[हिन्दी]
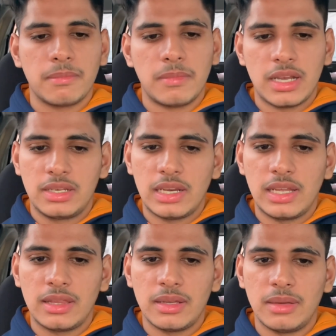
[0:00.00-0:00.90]

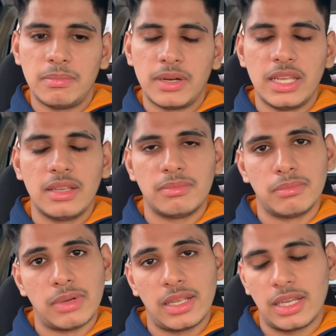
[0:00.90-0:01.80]
माशाल्लाह से बड़ी
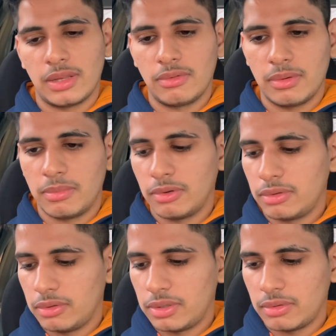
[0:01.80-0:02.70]
मैं कहता हूँ कि
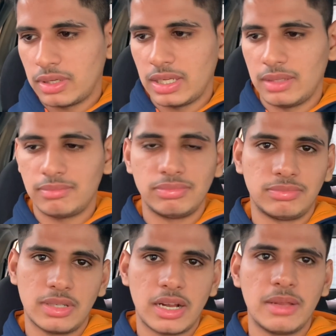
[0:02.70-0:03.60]
बहुत खुश हूँ कि
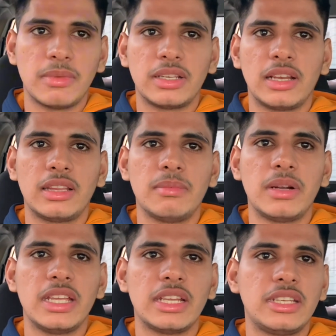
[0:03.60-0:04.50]
गाड़ी माशाल्लाह से
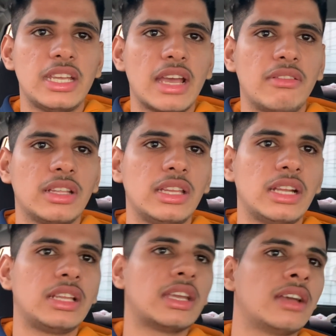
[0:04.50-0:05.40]
बड़ी अच्छी एवरेज
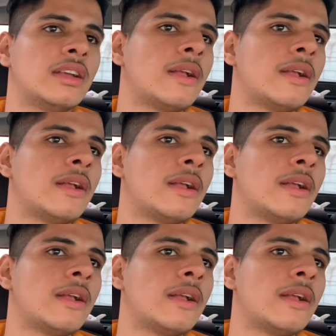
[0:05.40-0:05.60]
दे रही है